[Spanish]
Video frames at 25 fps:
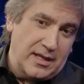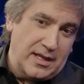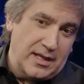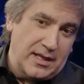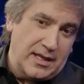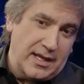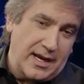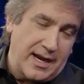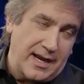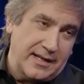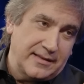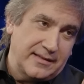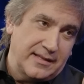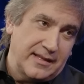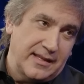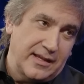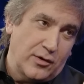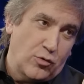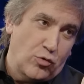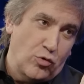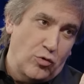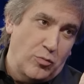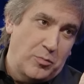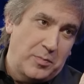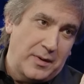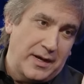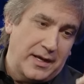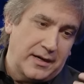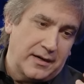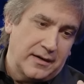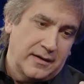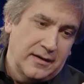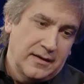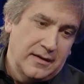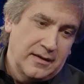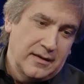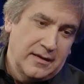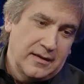dejaste de culpar,
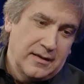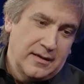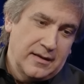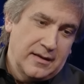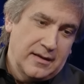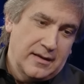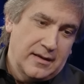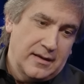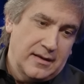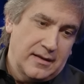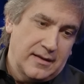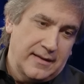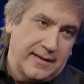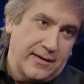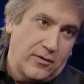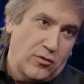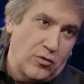de